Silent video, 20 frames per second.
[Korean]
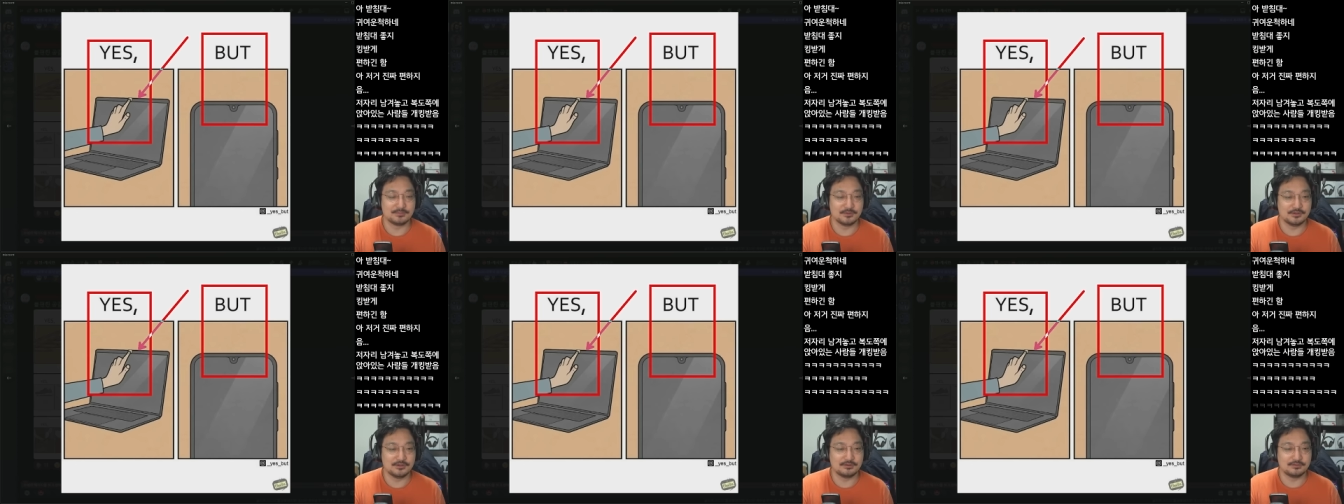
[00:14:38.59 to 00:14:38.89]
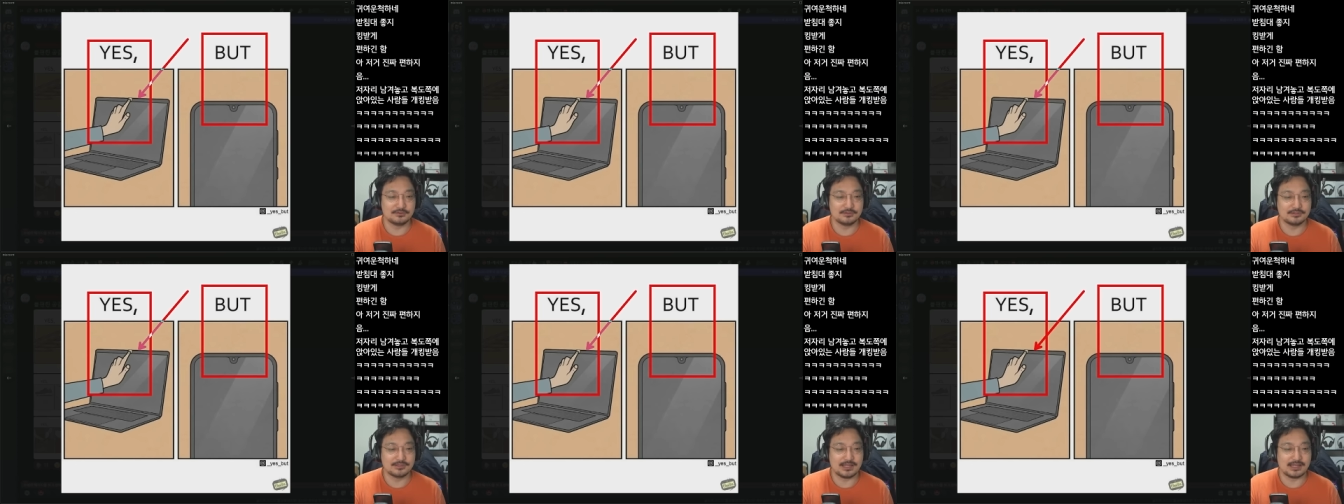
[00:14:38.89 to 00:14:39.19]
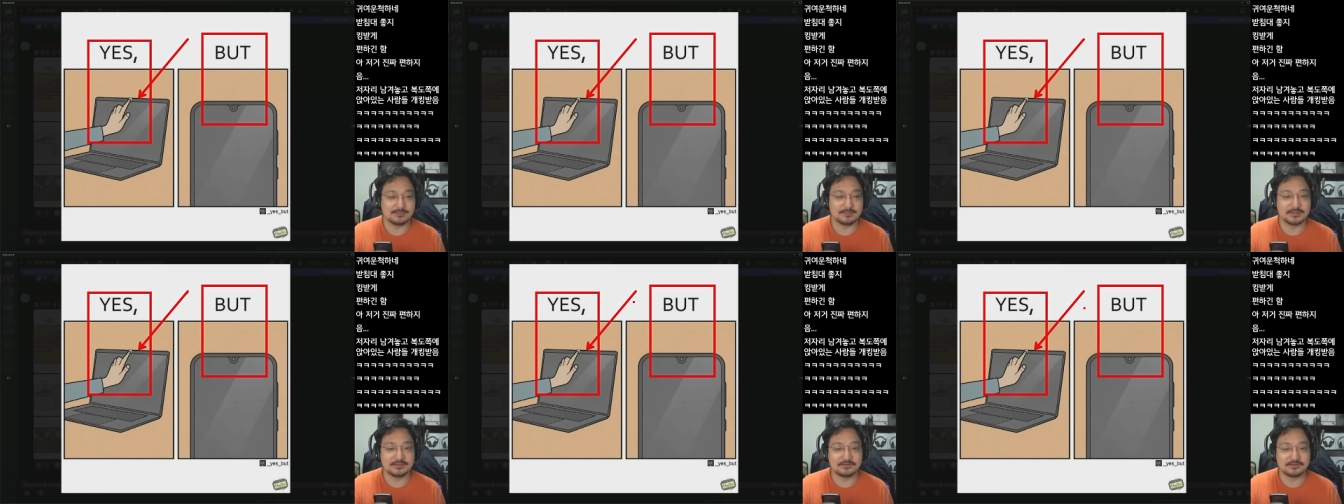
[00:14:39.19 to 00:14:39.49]
뭐 이런 거는
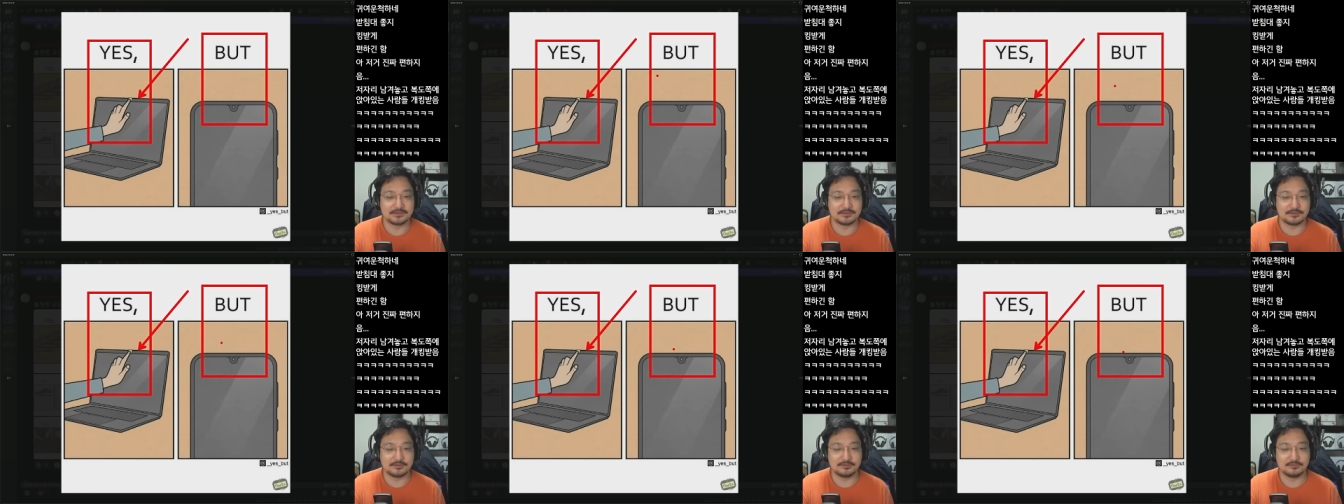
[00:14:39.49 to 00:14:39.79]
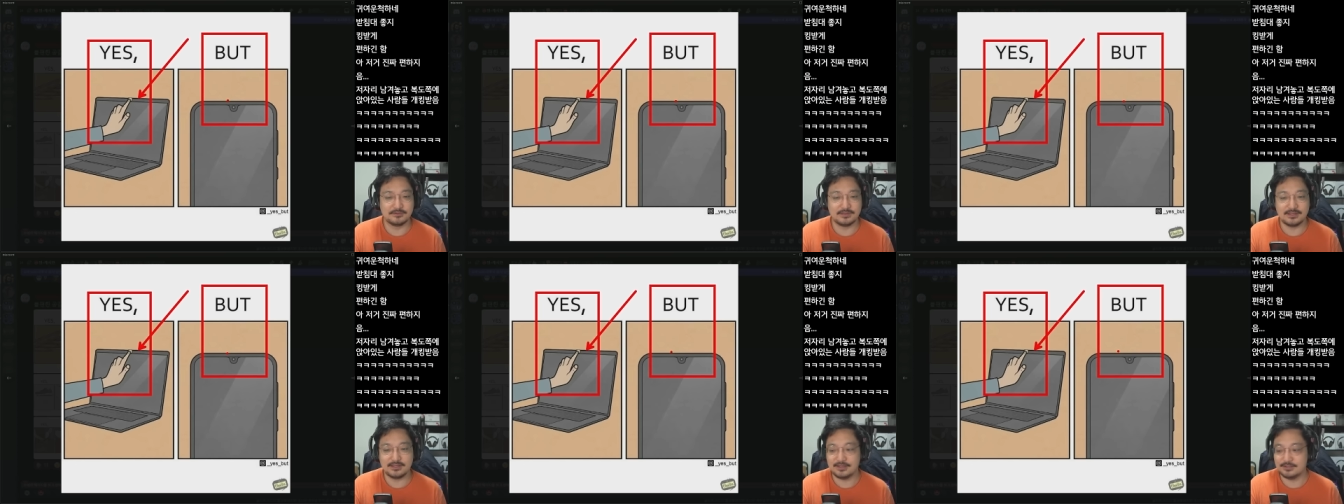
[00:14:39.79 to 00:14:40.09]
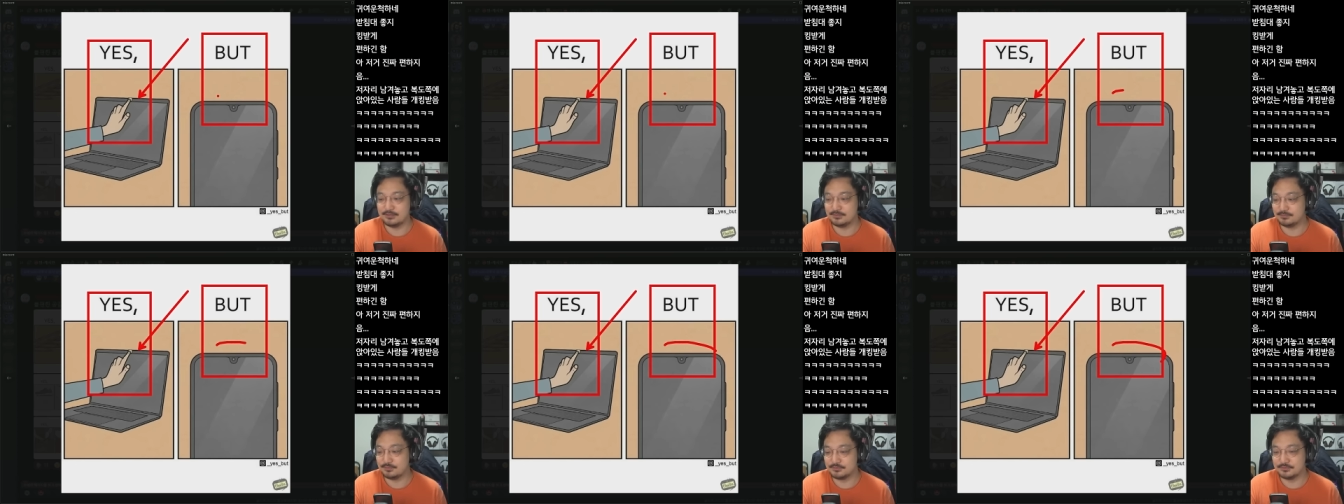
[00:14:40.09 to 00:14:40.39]
하면서 왜
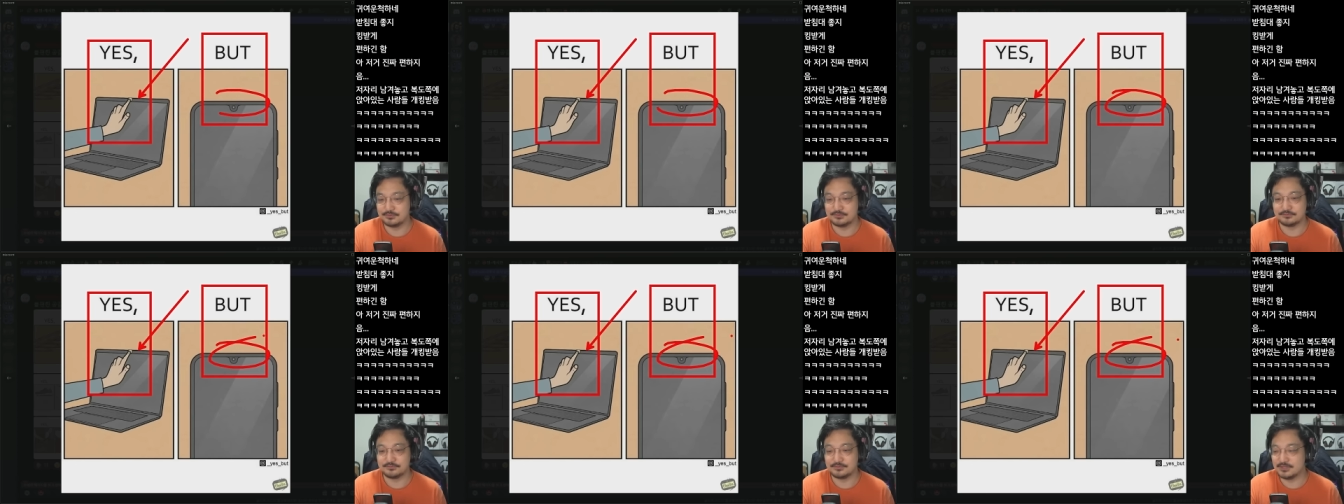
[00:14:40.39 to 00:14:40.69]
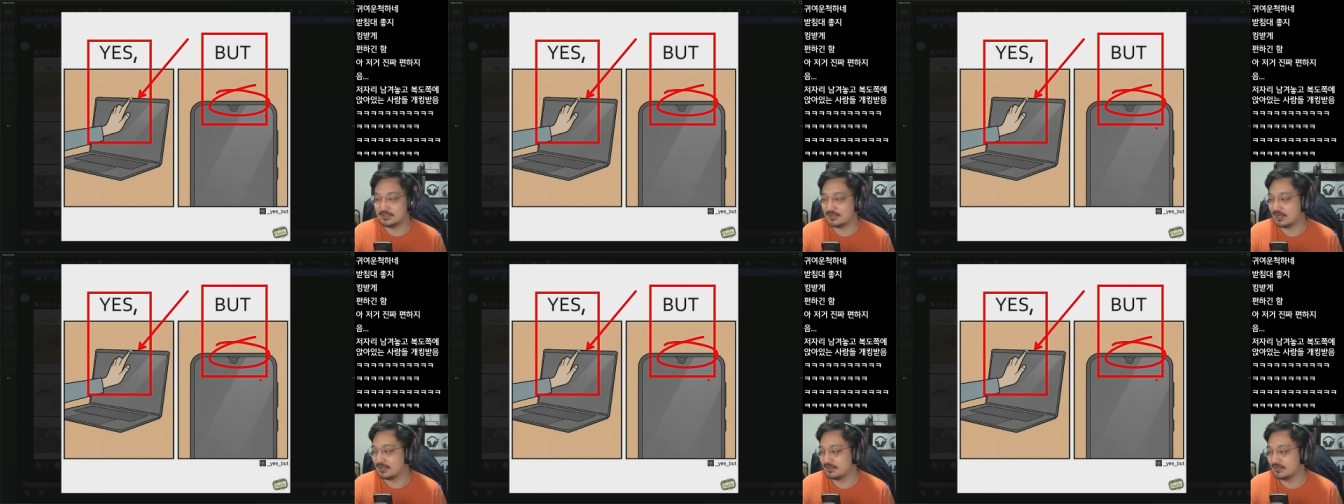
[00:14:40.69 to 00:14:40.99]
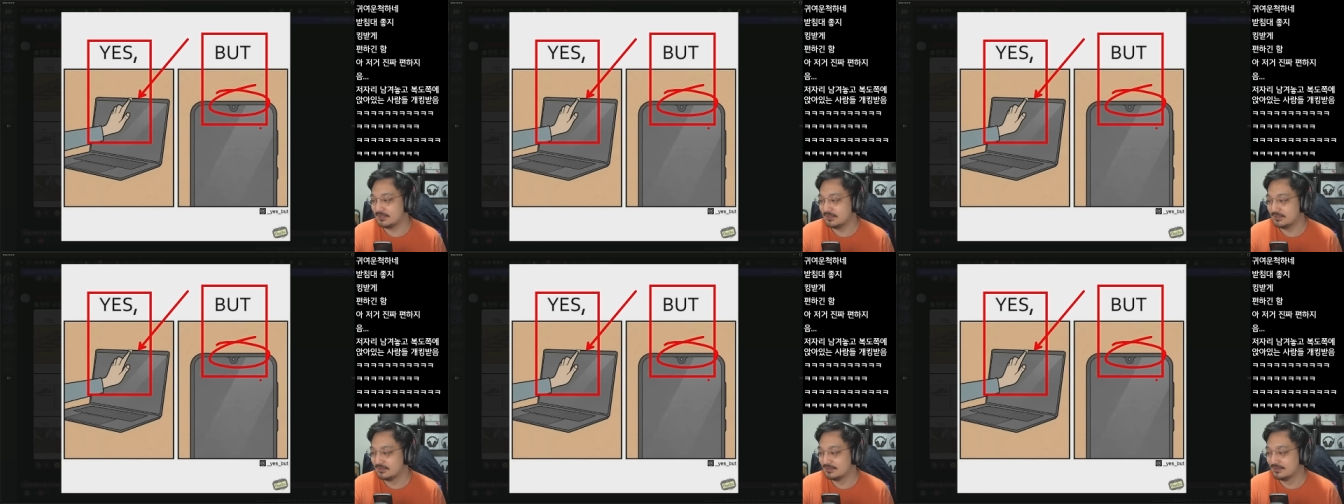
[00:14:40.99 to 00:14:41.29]
핸드폰은 왜 안
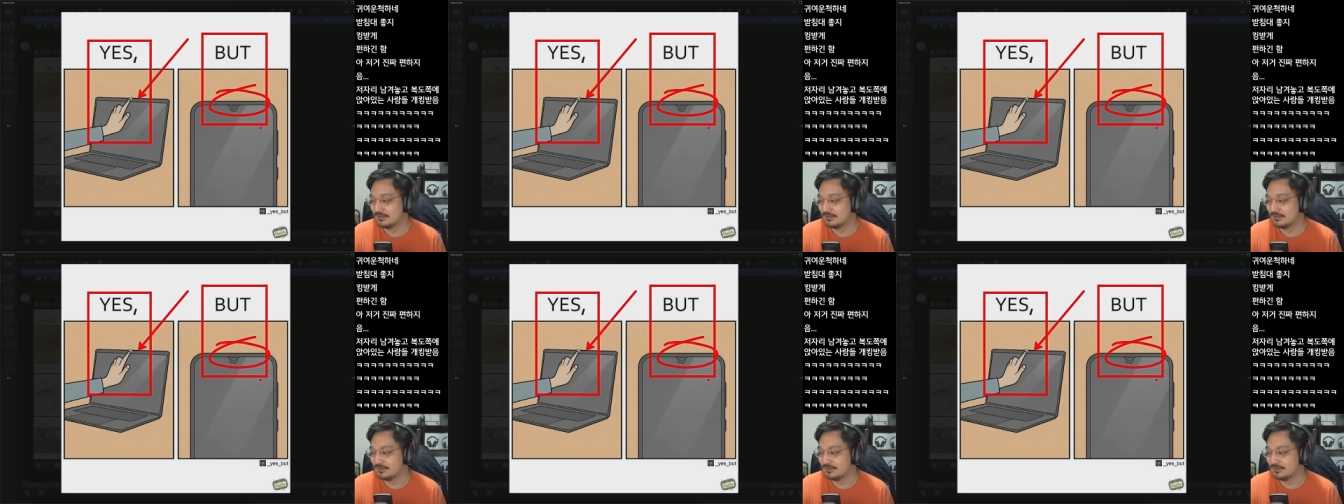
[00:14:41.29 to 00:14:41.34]
해?